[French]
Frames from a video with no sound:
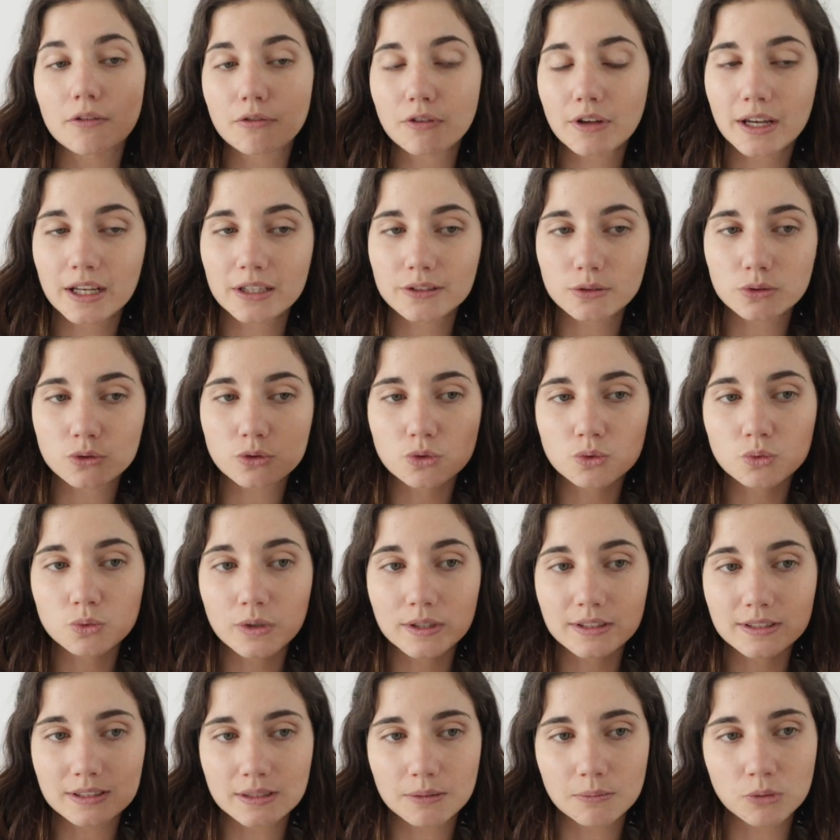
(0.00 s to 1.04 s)
faire attention
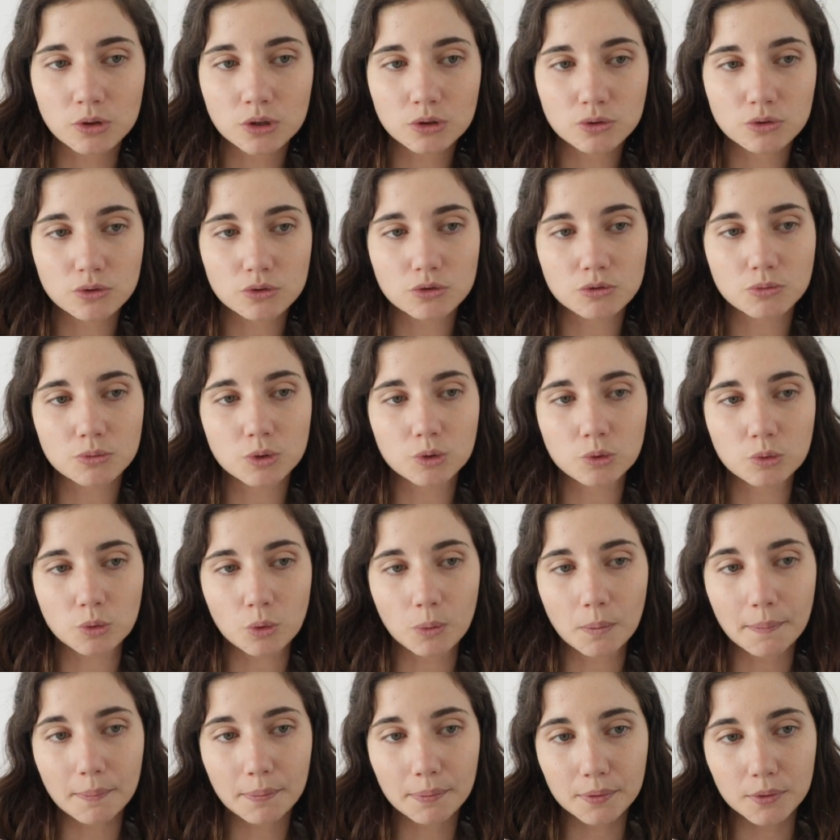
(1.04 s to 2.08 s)
à sa moindre demande de
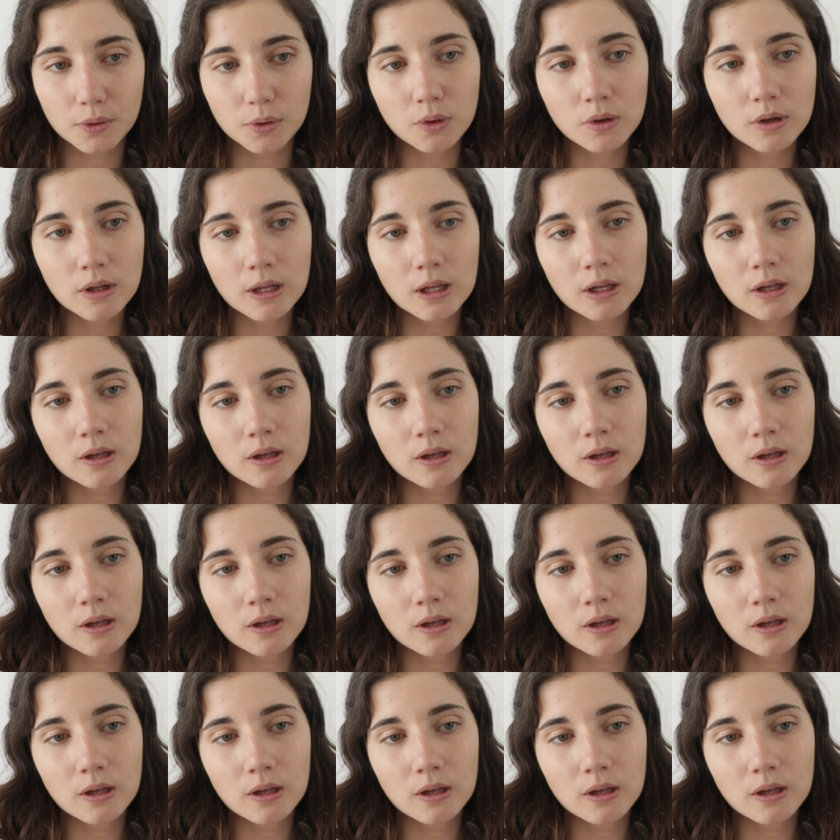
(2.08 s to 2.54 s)
peau,